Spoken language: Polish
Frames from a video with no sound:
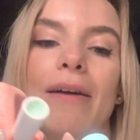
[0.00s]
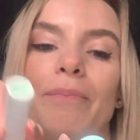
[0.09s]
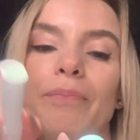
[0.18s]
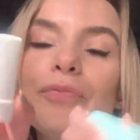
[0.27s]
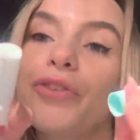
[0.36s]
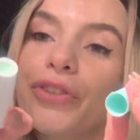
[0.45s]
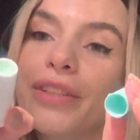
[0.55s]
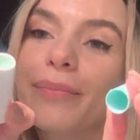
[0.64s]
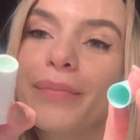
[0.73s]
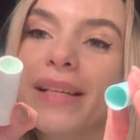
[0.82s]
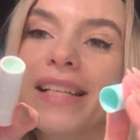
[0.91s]
No i
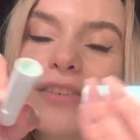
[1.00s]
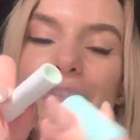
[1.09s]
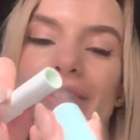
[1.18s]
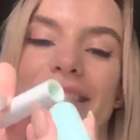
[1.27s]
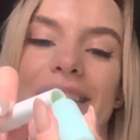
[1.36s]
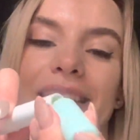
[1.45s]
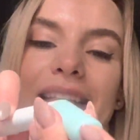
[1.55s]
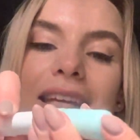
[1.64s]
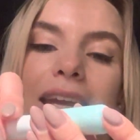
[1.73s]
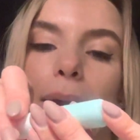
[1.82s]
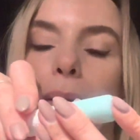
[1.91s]
ten peeling właśnie
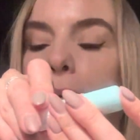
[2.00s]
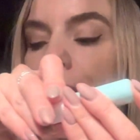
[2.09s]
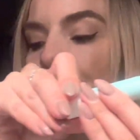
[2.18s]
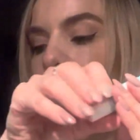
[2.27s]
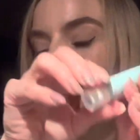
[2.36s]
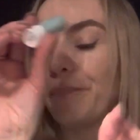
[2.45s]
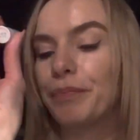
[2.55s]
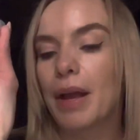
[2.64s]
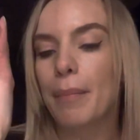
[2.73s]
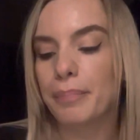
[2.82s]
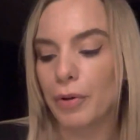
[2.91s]
taki e,
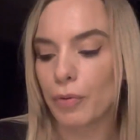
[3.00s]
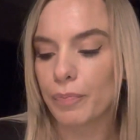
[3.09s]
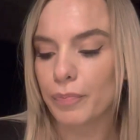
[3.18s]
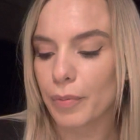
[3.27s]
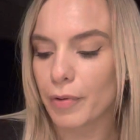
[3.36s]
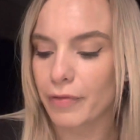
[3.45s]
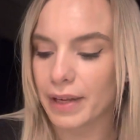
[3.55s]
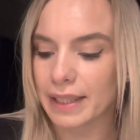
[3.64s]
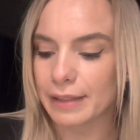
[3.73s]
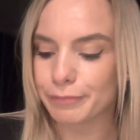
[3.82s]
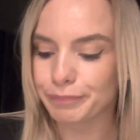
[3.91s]
był, bo był
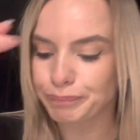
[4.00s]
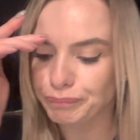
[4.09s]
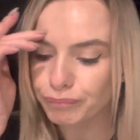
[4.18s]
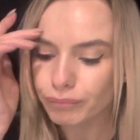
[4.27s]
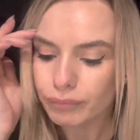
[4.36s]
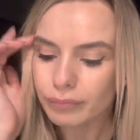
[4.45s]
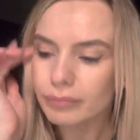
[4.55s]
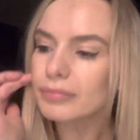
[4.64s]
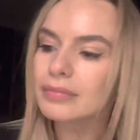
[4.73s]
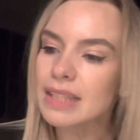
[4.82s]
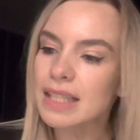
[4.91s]
fajny.
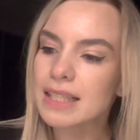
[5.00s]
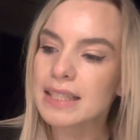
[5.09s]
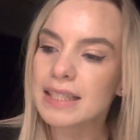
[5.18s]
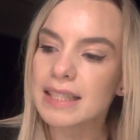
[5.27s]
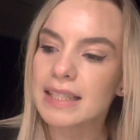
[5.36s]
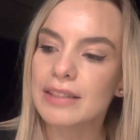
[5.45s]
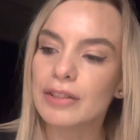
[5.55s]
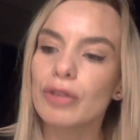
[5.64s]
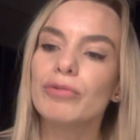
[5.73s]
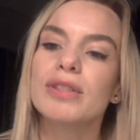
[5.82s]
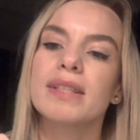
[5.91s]
E,
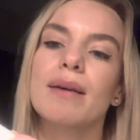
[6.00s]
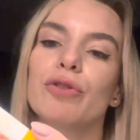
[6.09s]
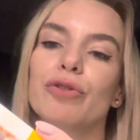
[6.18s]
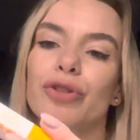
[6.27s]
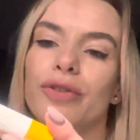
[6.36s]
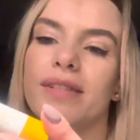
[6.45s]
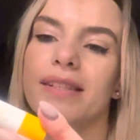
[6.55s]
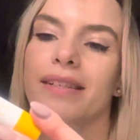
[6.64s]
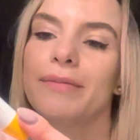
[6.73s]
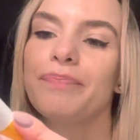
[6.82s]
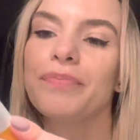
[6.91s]
tą dostałam od
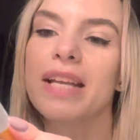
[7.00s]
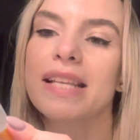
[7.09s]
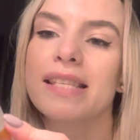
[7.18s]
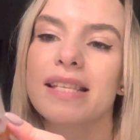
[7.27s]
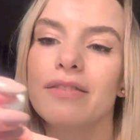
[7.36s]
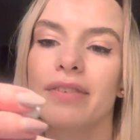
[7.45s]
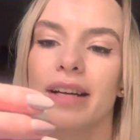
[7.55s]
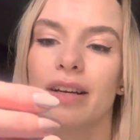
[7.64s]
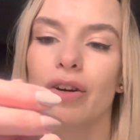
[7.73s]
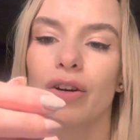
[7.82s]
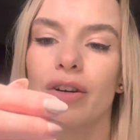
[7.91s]
siostry z
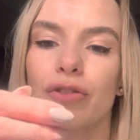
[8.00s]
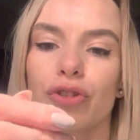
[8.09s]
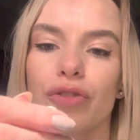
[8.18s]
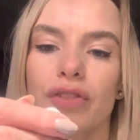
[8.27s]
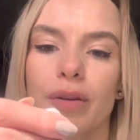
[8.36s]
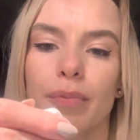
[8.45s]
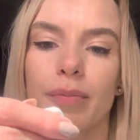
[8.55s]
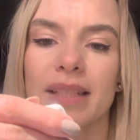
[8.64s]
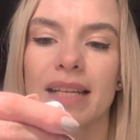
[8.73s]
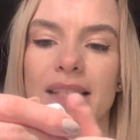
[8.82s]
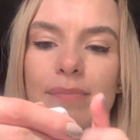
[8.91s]
Sylweko, odżywcza
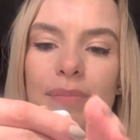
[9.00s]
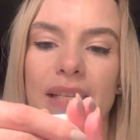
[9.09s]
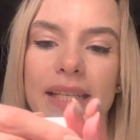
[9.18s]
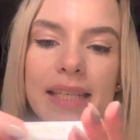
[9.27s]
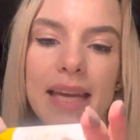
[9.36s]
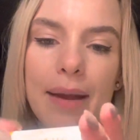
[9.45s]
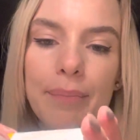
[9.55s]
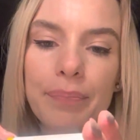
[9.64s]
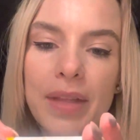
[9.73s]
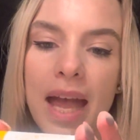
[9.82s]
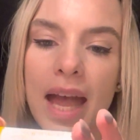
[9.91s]
pomadka z
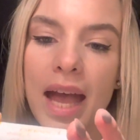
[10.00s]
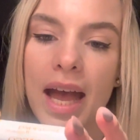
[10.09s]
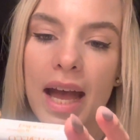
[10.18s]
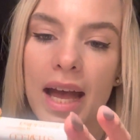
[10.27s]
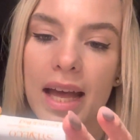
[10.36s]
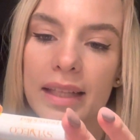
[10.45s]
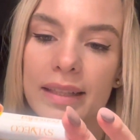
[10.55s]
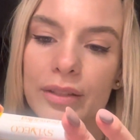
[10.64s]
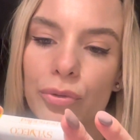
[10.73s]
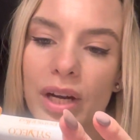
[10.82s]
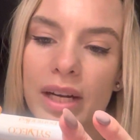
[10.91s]
peelingiem, e,
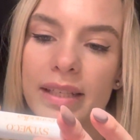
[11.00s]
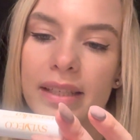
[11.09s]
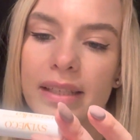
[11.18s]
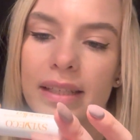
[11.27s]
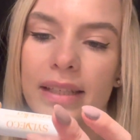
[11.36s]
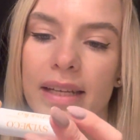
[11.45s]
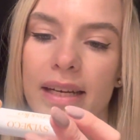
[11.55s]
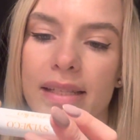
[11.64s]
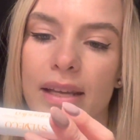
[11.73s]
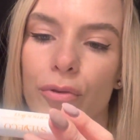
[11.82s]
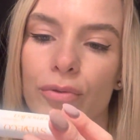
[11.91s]
naturalna
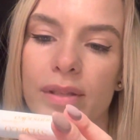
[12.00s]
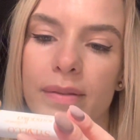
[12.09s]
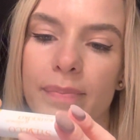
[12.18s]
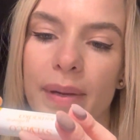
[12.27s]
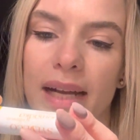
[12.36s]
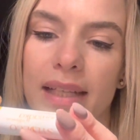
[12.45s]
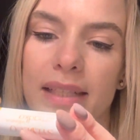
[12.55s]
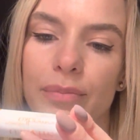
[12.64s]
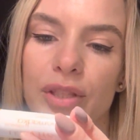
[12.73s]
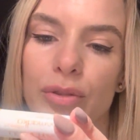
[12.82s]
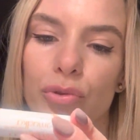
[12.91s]
regeneracja ust
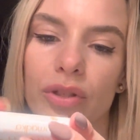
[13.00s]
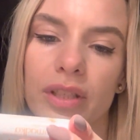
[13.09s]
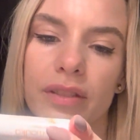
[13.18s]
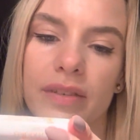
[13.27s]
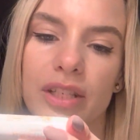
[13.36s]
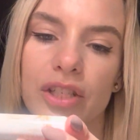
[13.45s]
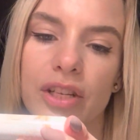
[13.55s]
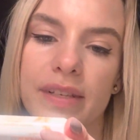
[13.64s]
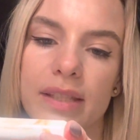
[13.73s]
spękanych, przesuszonych, wrażliwych,